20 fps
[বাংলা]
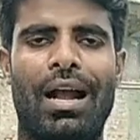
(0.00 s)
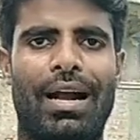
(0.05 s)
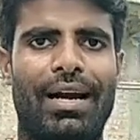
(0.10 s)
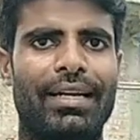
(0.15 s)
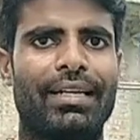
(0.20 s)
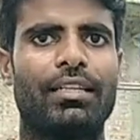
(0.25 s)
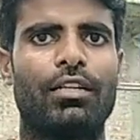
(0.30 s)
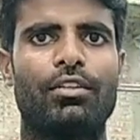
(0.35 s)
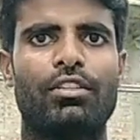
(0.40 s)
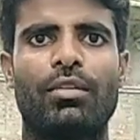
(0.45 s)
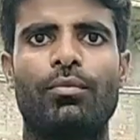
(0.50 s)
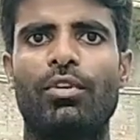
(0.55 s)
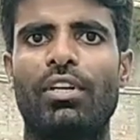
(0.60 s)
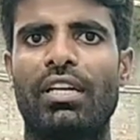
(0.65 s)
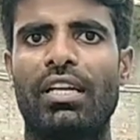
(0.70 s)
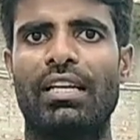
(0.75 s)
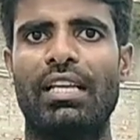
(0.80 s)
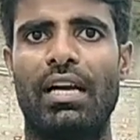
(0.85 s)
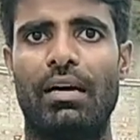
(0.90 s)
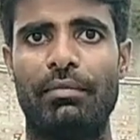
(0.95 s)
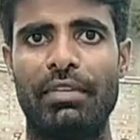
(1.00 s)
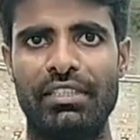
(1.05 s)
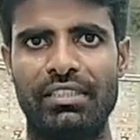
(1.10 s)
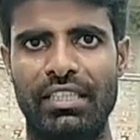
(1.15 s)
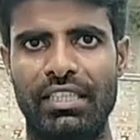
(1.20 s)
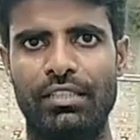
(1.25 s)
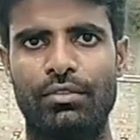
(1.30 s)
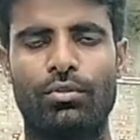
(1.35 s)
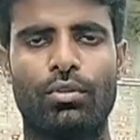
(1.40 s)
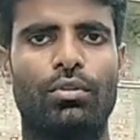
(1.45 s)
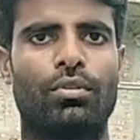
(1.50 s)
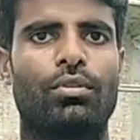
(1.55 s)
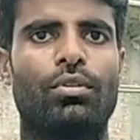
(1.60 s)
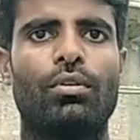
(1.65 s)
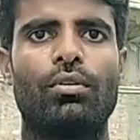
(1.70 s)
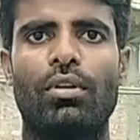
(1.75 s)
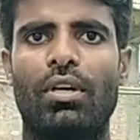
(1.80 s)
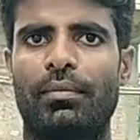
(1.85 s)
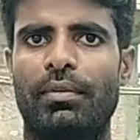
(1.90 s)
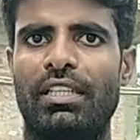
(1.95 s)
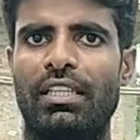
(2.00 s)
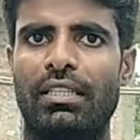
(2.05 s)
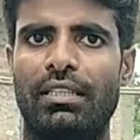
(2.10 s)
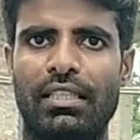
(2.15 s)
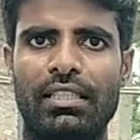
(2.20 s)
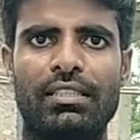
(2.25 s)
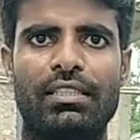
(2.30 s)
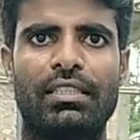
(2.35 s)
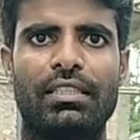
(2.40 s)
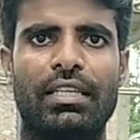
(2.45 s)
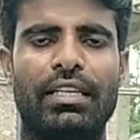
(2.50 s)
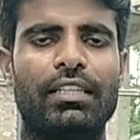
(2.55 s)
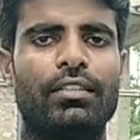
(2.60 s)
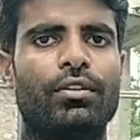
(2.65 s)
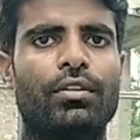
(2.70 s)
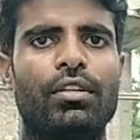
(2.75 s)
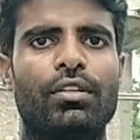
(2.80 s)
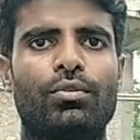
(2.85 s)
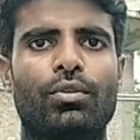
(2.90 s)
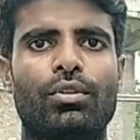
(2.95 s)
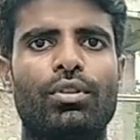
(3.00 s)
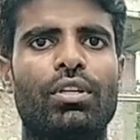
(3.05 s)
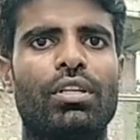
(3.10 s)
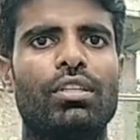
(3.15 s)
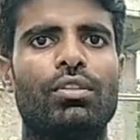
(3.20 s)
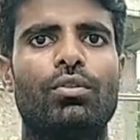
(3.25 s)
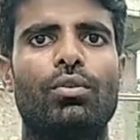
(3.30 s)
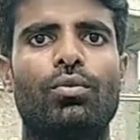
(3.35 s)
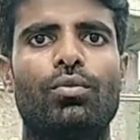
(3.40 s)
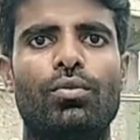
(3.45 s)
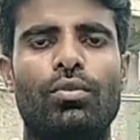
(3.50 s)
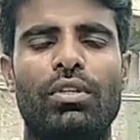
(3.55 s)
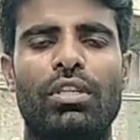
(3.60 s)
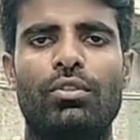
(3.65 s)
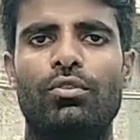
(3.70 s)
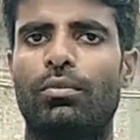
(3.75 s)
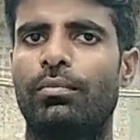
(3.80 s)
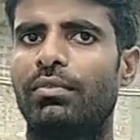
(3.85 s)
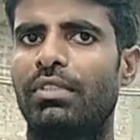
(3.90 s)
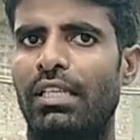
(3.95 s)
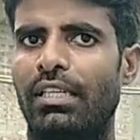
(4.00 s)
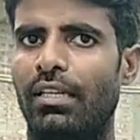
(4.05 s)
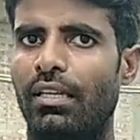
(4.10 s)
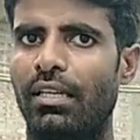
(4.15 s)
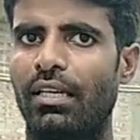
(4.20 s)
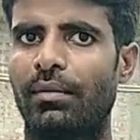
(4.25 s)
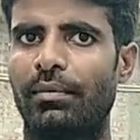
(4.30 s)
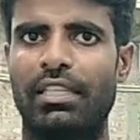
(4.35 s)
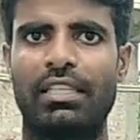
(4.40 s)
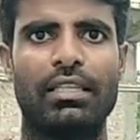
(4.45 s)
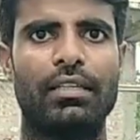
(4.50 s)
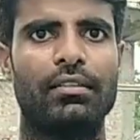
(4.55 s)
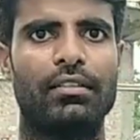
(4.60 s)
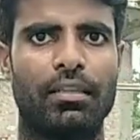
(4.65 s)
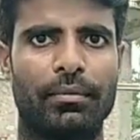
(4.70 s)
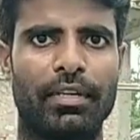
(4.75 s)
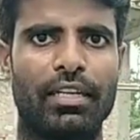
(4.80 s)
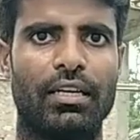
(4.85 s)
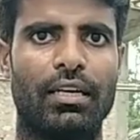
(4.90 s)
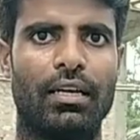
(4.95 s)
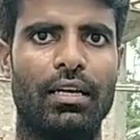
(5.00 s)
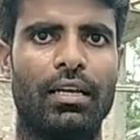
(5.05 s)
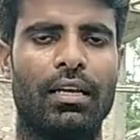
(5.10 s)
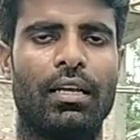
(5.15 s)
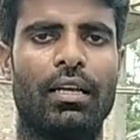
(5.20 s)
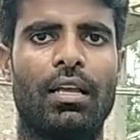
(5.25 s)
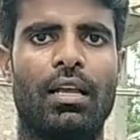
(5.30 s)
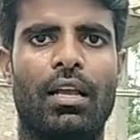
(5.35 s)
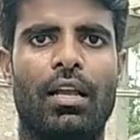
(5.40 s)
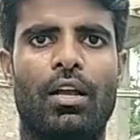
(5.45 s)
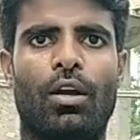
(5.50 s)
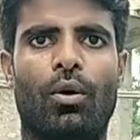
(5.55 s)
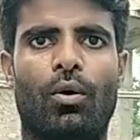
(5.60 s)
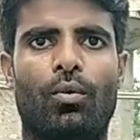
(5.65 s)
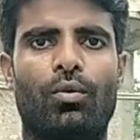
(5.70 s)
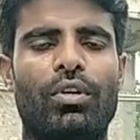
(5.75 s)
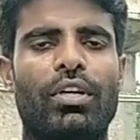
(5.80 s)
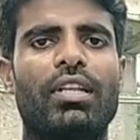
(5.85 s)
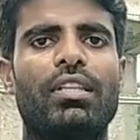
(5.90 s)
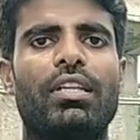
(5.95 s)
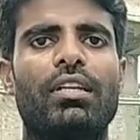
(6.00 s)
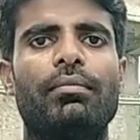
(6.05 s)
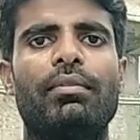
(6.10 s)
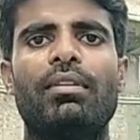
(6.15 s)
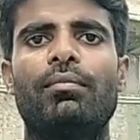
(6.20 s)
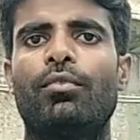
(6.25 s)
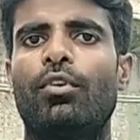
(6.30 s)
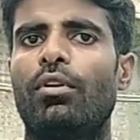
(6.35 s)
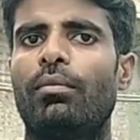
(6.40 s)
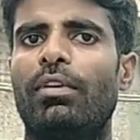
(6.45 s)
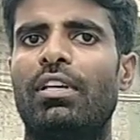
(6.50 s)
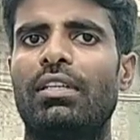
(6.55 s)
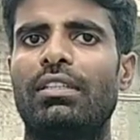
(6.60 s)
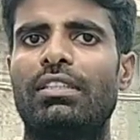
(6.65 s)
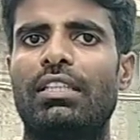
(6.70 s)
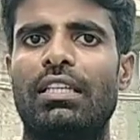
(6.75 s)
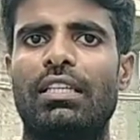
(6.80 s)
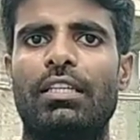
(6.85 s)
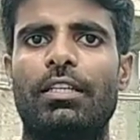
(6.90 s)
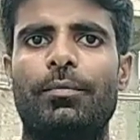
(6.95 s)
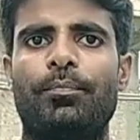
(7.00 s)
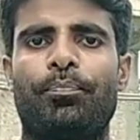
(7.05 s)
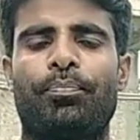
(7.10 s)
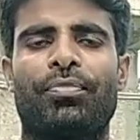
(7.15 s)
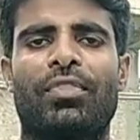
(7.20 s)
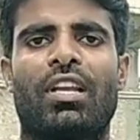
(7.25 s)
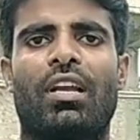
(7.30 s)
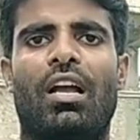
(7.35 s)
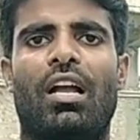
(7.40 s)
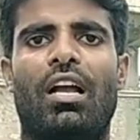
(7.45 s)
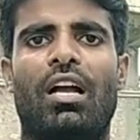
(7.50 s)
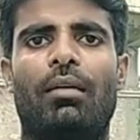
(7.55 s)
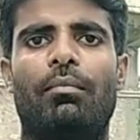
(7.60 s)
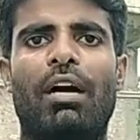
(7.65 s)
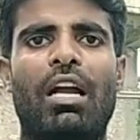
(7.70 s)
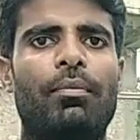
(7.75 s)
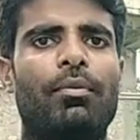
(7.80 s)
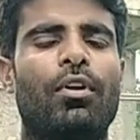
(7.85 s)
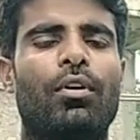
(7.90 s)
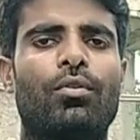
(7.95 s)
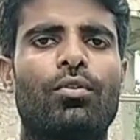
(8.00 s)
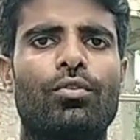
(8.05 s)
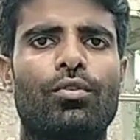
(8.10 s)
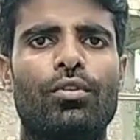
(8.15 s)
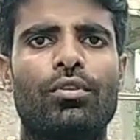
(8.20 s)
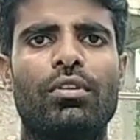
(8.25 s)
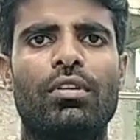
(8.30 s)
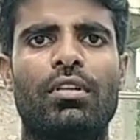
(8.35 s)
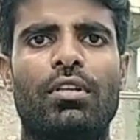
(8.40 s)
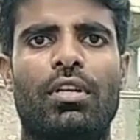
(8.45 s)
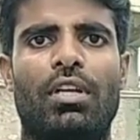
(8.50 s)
আর একটা কথা বলে রাখি আমি যে এই তথ্যগুলো আপনাদের দিচ্ছি এই ধরনের তথ্য কিন্তু কোনো ইউটিউব চ্যানেলে আপনাদের দেবে না ওনারা দেখবেন বলবে যে ফলো করুন